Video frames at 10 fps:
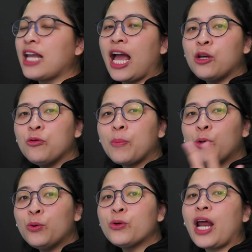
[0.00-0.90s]
ถ่ายรูปกับ
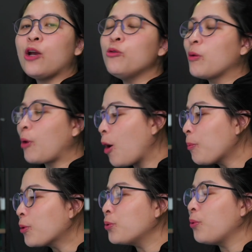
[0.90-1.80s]
ลูก ถ่ายรูปกับครอบ
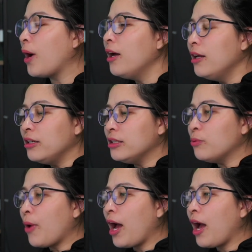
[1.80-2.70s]
ครัวหรื
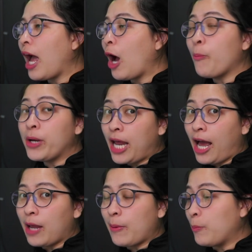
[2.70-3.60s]
อว่าเอาไป
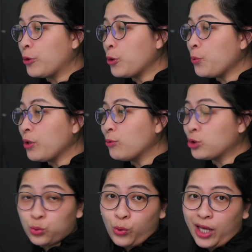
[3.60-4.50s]
ถ่ายแบบรีวิว
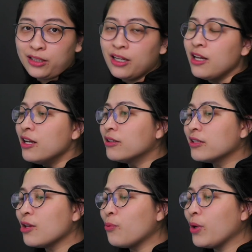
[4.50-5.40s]
สวน
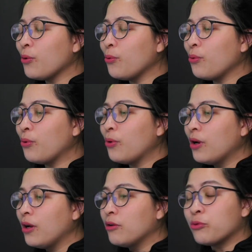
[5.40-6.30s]
รีวิว
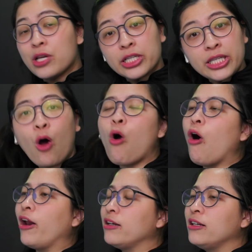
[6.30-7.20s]
รีสอ
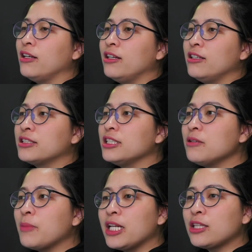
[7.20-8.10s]
ร์ท ซึ่ง
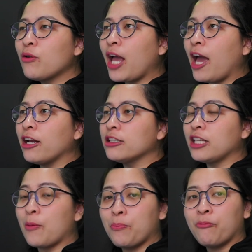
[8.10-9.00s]
ไม่ได้ต้องการ
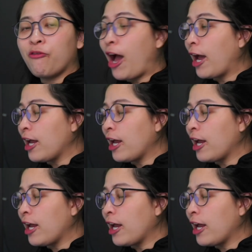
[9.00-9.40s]
เก็บไฟล์